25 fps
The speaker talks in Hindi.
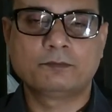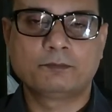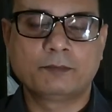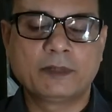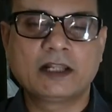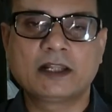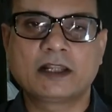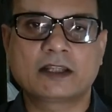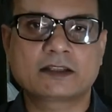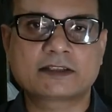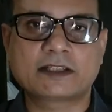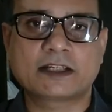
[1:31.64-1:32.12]

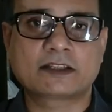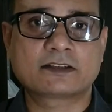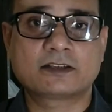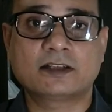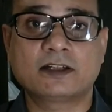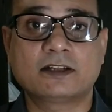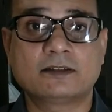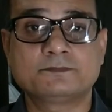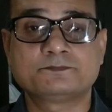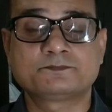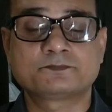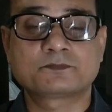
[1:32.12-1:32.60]
मिलना तय
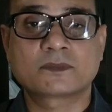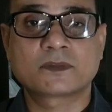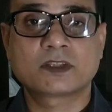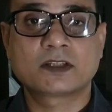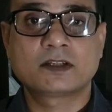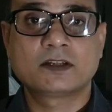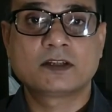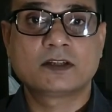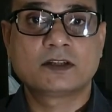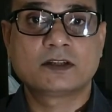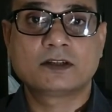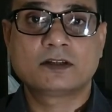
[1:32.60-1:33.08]
था
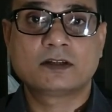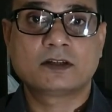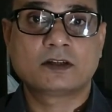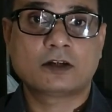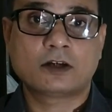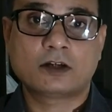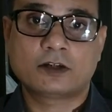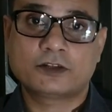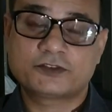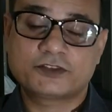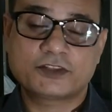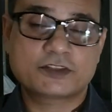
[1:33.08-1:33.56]

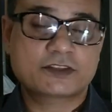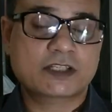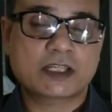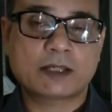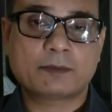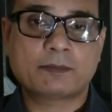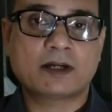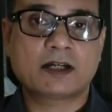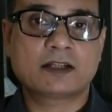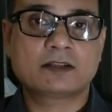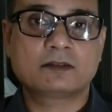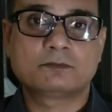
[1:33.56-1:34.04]

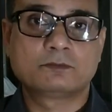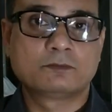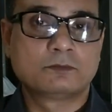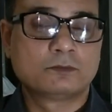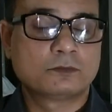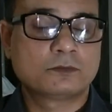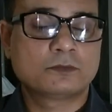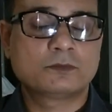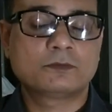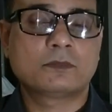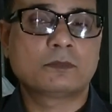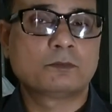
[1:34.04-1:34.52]
जिसके बाद
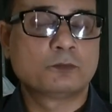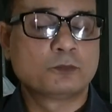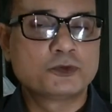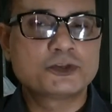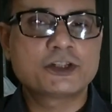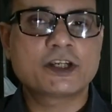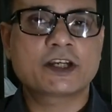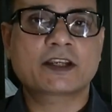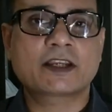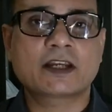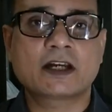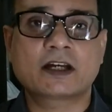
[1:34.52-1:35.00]

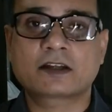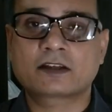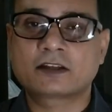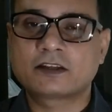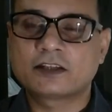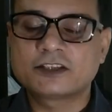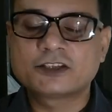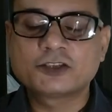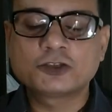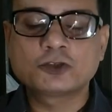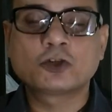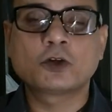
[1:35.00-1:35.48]
मुझे क्या
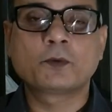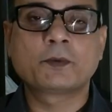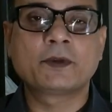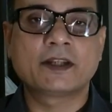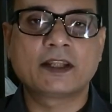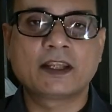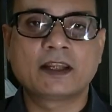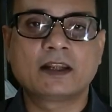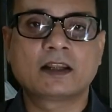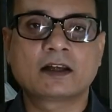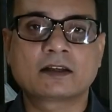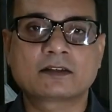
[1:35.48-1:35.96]
किसी को भी
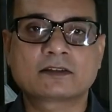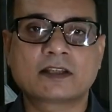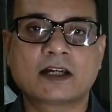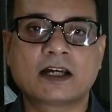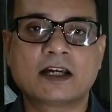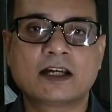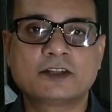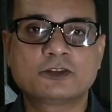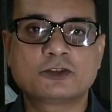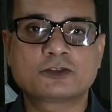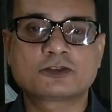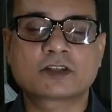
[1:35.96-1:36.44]
नहीं
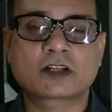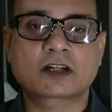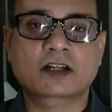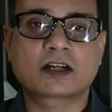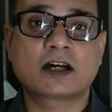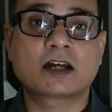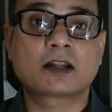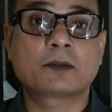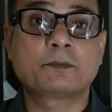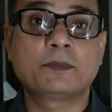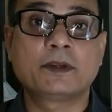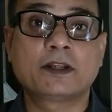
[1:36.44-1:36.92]
लगता है जो
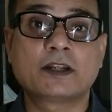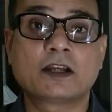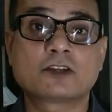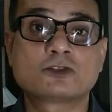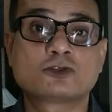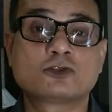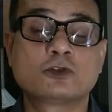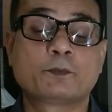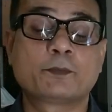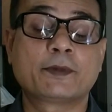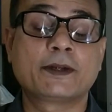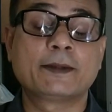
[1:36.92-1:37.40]
सरकार बिना
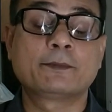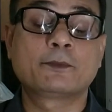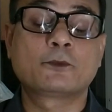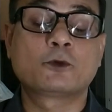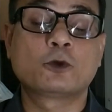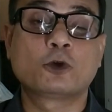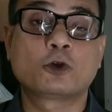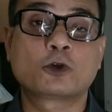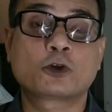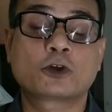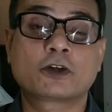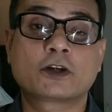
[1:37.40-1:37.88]
सुप्रीम
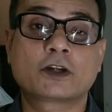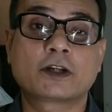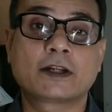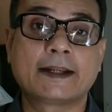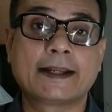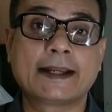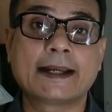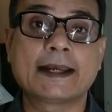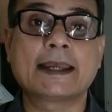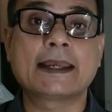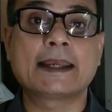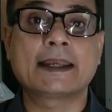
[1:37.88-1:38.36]
कोर्ट
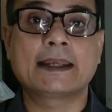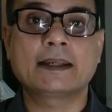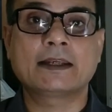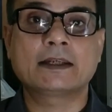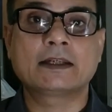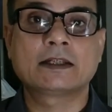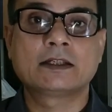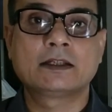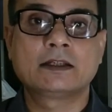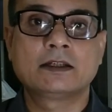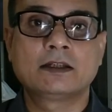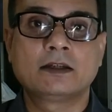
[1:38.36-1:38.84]
गए
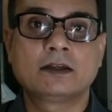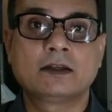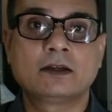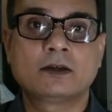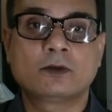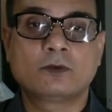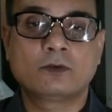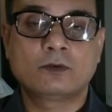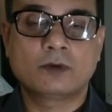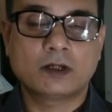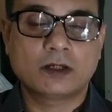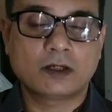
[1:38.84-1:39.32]

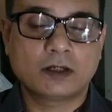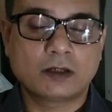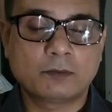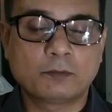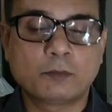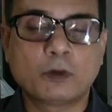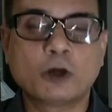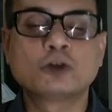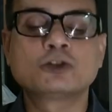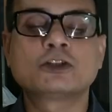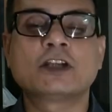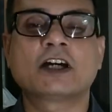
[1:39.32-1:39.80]

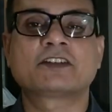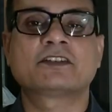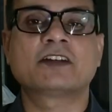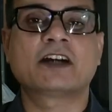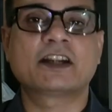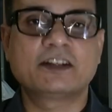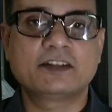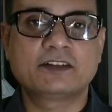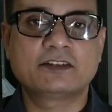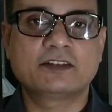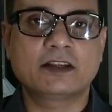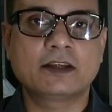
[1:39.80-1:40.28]
बहुत
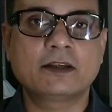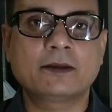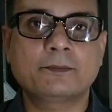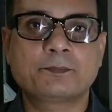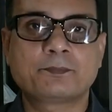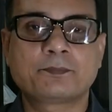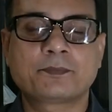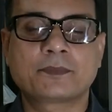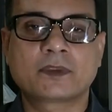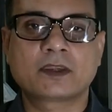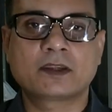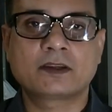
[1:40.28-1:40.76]
आसानी से
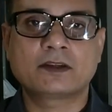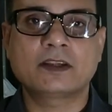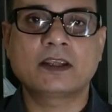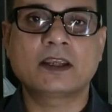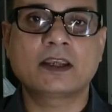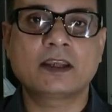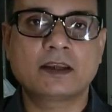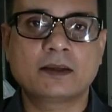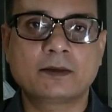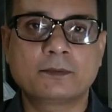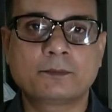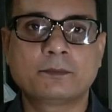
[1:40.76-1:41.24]

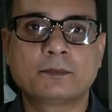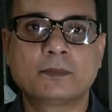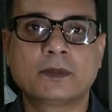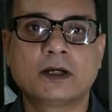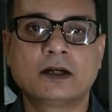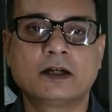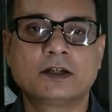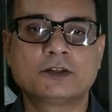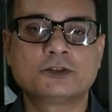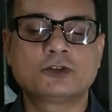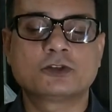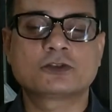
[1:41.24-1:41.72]
ये
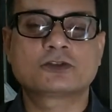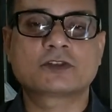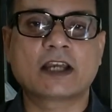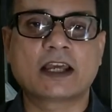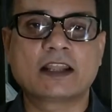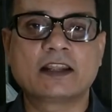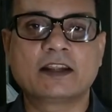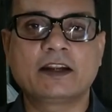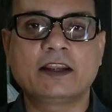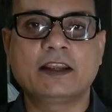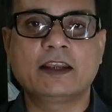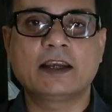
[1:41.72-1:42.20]
जो
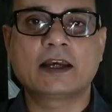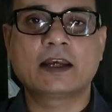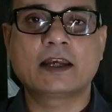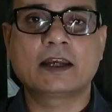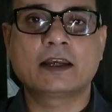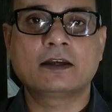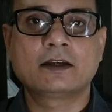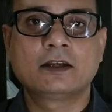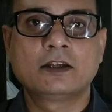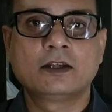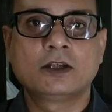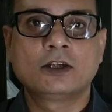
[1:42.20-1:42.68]
सैलरी है
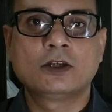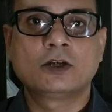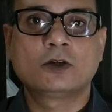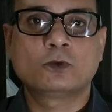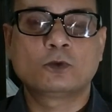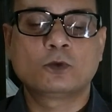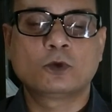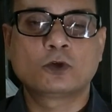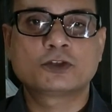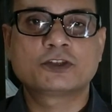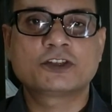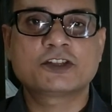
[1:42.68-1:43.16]

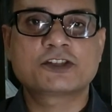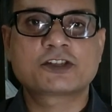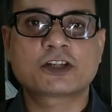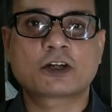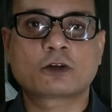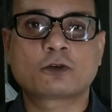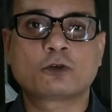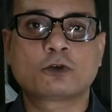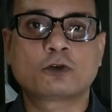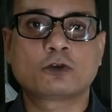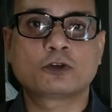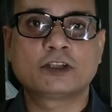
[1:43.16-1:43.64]
वो
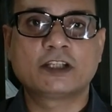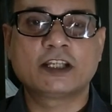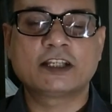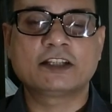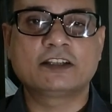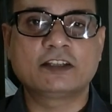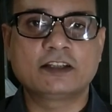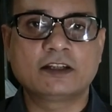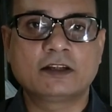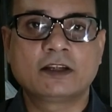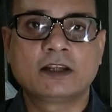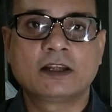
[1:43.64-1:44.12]
शिक्षकों को
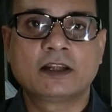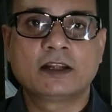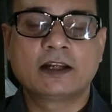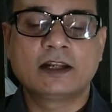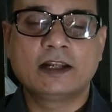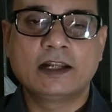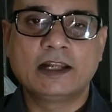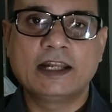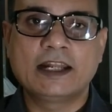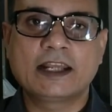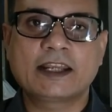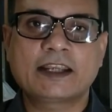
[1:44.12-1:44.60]
देती
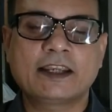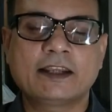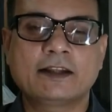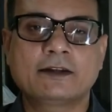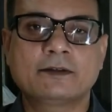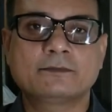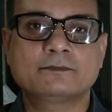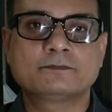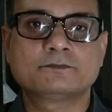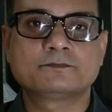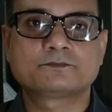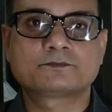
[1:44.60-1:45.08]

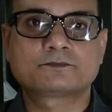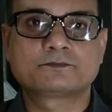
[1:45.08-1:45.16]
लेकिन